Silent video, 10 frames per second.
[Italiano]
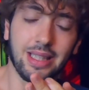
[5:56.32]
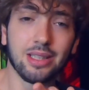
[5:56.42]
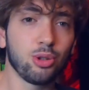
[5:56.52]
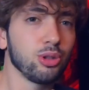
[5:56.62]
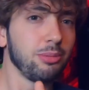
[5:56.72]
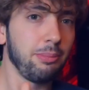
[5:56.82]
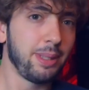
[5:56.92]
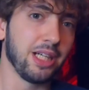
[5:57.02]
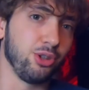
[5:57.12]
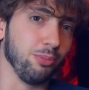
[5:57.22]
D'altronde mi
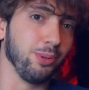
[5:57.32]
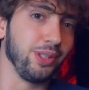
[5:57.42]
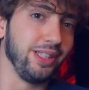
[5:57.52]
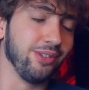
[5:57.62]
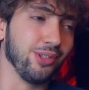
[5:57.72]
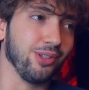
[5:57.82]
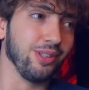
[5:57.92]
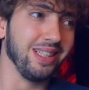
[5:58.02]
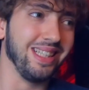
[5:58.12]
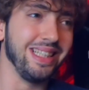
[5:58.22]
piace un
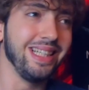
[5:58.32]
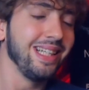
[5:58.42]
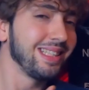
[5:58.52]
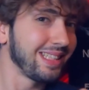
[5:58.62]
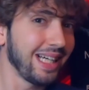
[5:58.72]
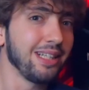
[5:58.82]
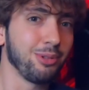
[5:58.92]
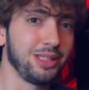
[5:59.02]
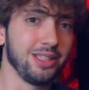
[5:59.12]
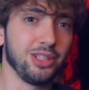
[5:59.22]
pochino eh, innescare
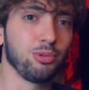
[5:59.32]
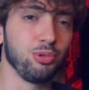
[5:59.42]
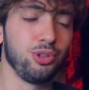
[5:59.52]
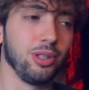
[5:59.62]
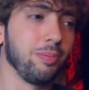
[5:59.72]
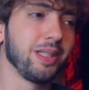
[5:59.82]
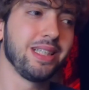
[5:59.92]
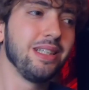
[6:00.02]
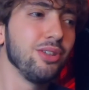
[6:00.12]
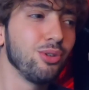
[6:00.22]
questa discussione
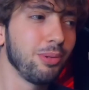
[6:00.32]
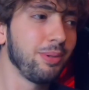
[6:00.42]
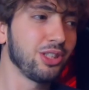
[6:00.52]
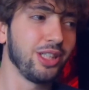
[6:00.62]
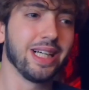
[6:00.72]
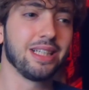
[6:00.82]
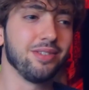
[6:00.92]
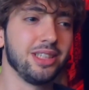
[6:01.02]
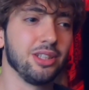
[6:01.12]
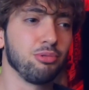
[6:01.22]
perché non mi piace neanche
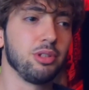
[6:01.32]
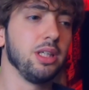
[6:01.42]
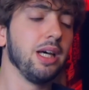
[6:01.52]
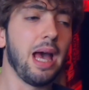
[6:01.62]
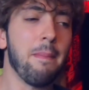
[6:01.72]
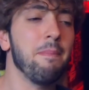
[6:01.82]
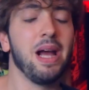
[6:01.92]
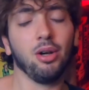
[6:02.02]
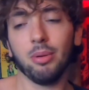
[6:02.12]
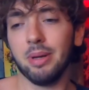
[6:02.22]
vedere tutti è
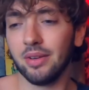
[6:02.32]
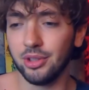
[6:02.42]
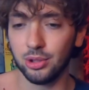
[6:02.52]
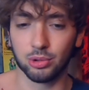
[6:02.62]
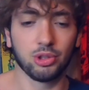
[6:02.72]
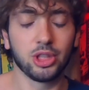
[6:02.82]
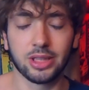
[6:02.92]
bello, è meraviglioso,